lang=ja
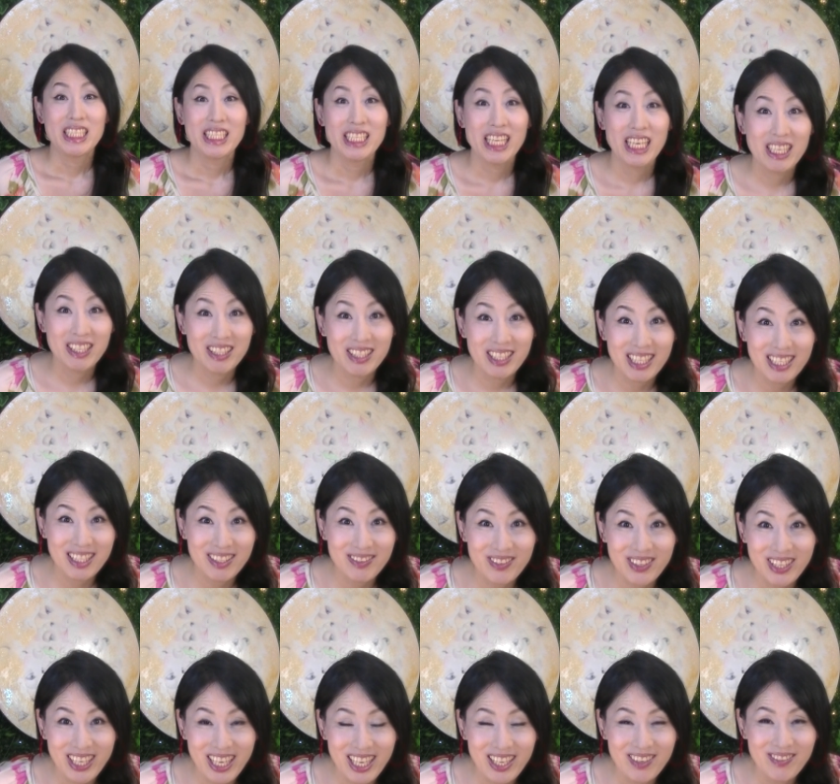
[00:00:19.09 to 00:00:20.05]
ネックレス
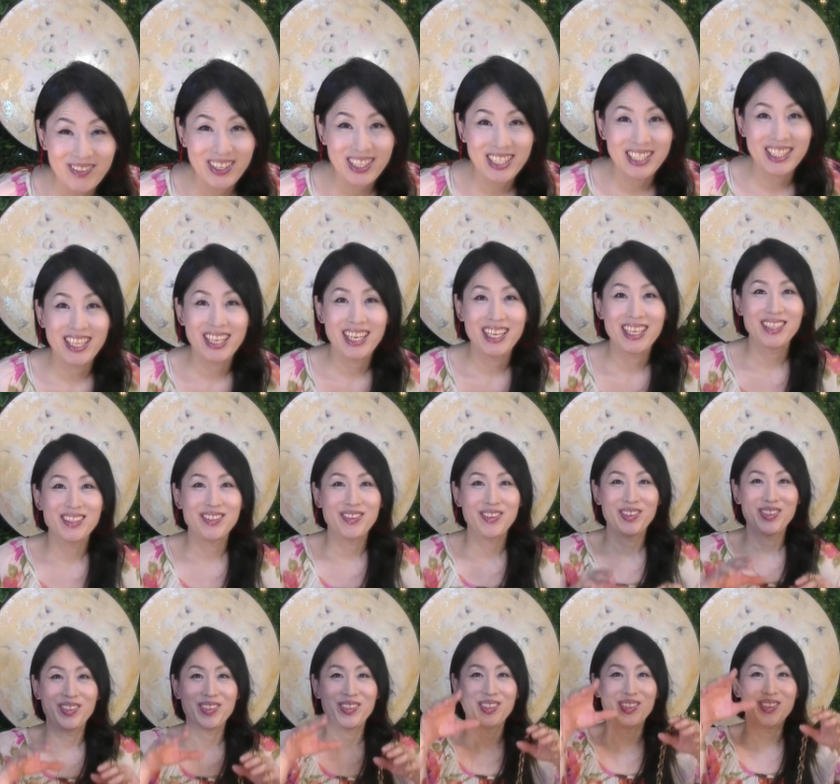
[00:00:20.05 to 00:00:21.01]
も買いました
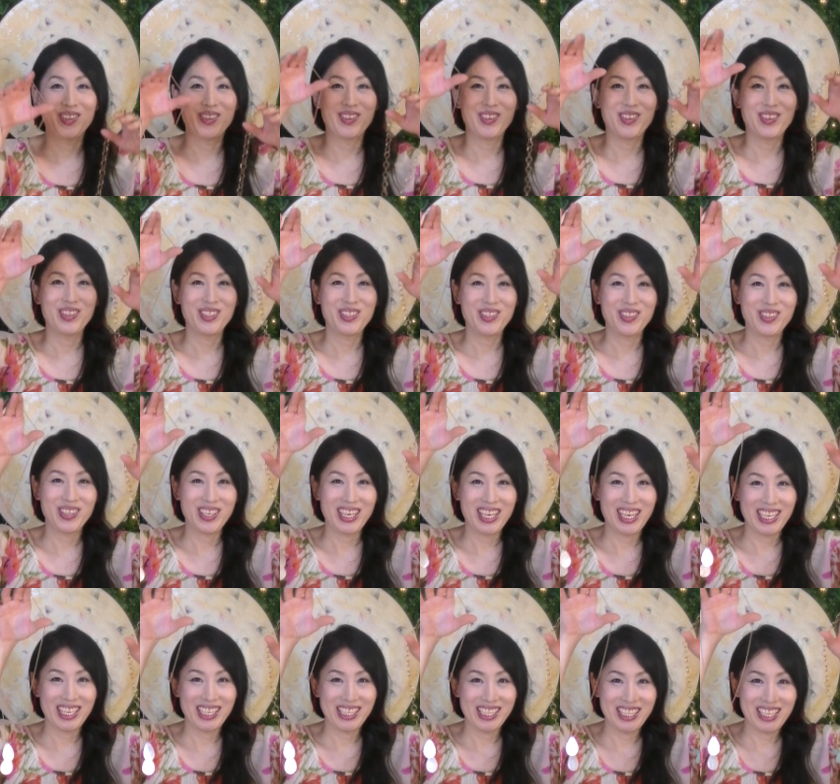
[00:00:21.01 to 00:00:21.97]
ということをご紹
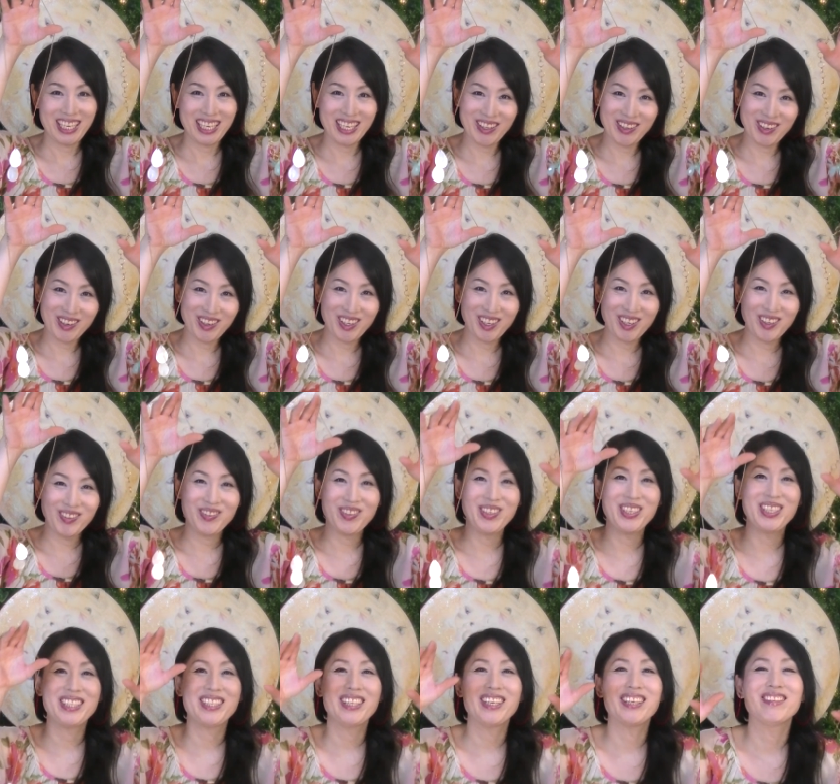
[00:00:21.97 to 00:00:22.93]
介したの
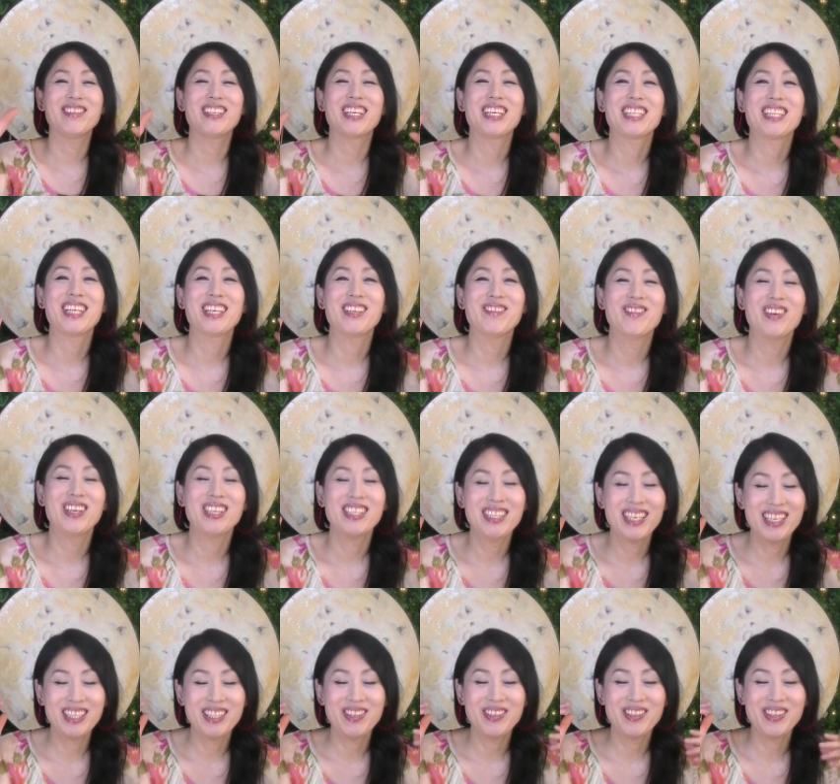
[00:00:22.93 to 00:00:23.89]
覚えている方います
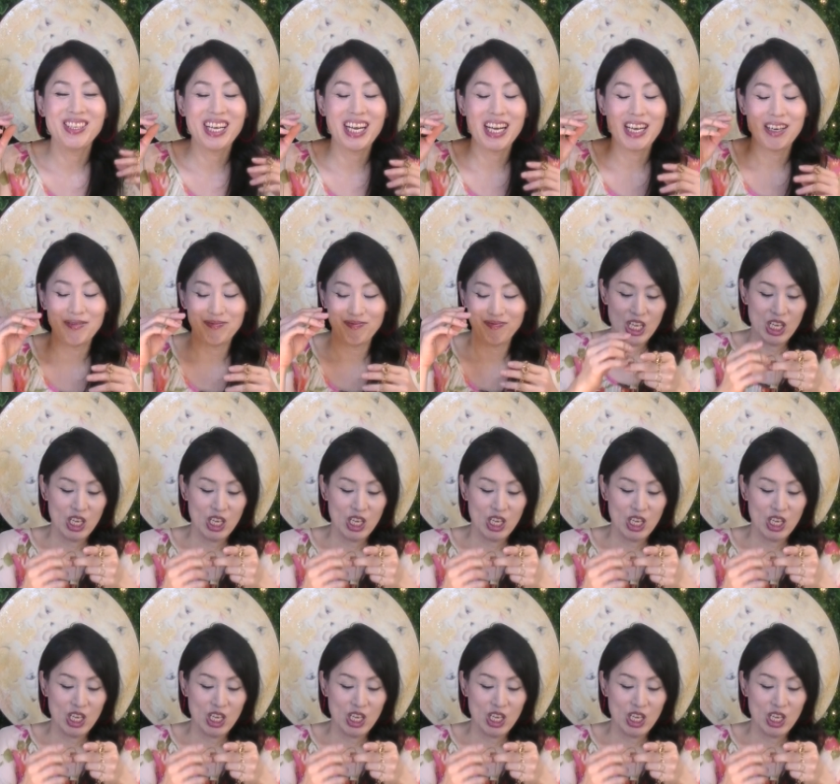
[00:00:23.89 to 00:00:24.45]
でしょうか。